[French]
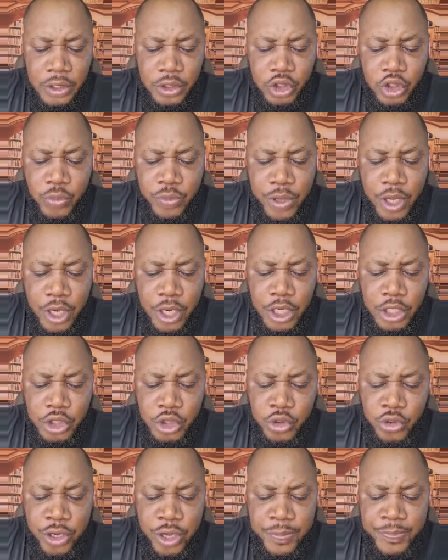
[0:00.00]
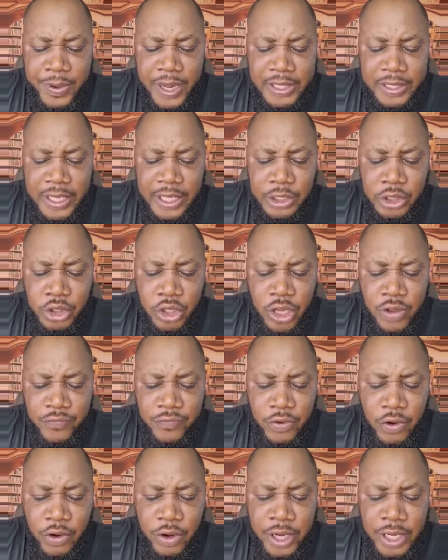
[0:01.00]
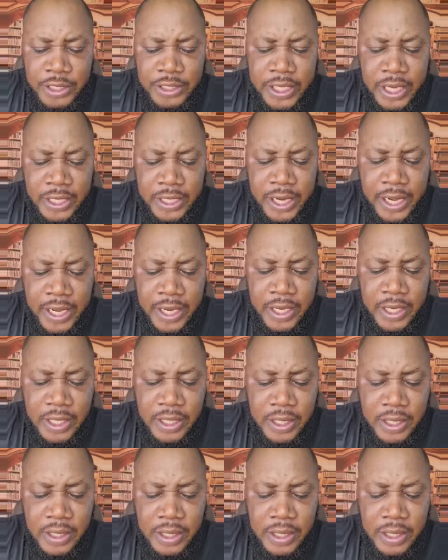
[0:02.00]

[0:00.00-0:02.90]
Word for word: Tu me réjouis par tes œuvres, ô Éternel,